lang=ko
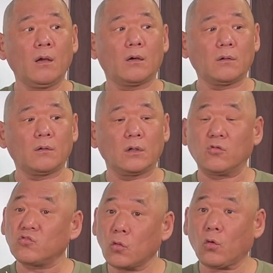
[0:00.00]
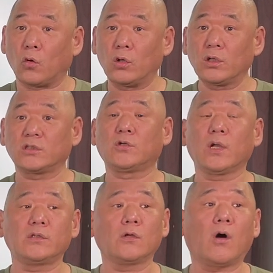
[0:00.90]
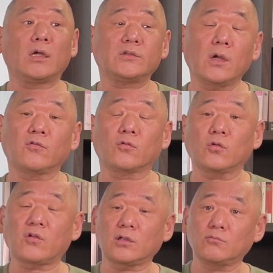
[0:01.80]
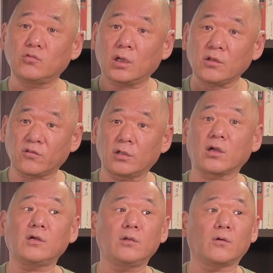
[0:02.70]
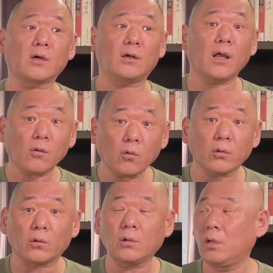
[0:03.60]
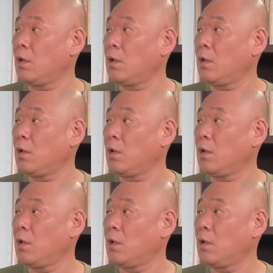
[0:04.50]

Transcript: 어, 이 수도로 그러니까 정해지는 과정에서도 사실 무학대사가 이제 큰 역할을 했고요.